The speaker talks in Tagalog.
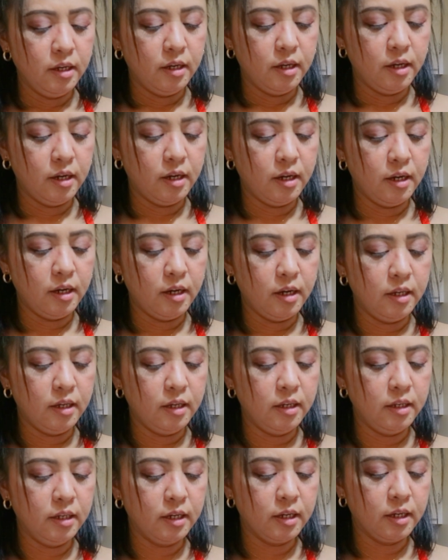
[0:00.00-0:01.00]
uh,
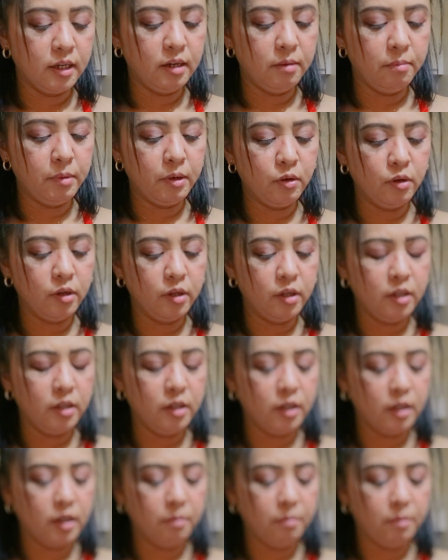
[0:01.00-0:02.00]
hindi ka na mag,
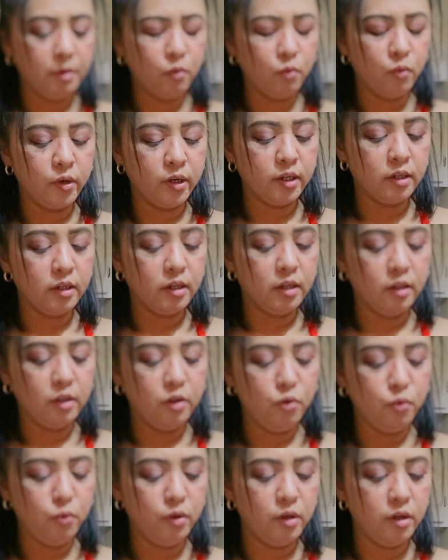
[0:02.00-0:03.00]
hindi ka mag-work ng
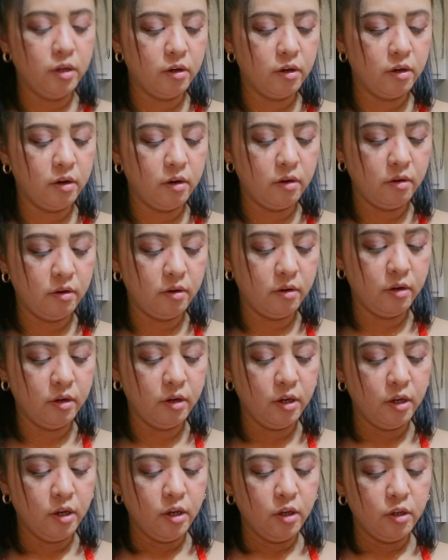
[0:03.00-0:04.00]
New Year.
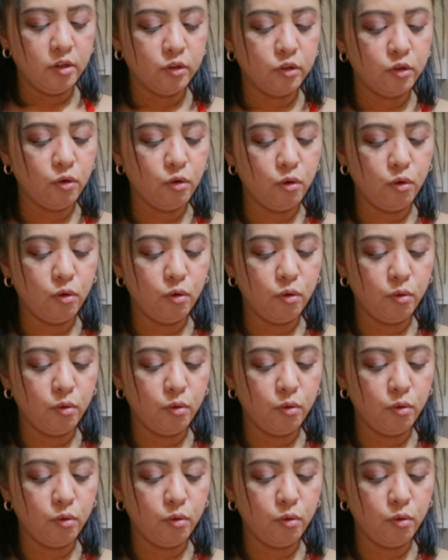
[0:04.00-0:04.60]
So,